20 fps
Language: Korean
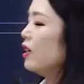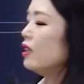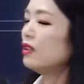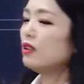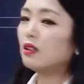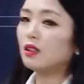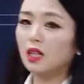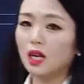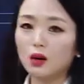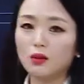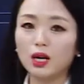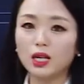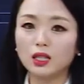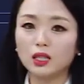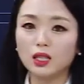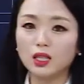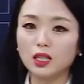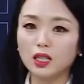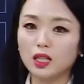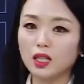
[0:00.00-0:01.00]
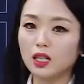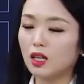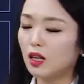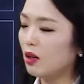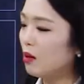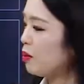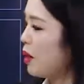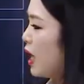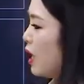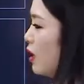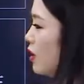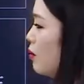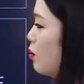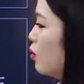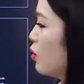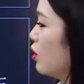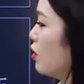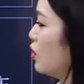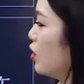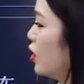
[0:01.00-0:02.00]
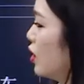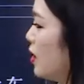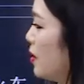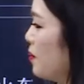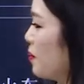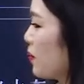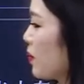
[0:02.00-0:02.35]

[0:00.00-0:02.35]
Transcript: 늦게 왔니? 방금 보셨죠?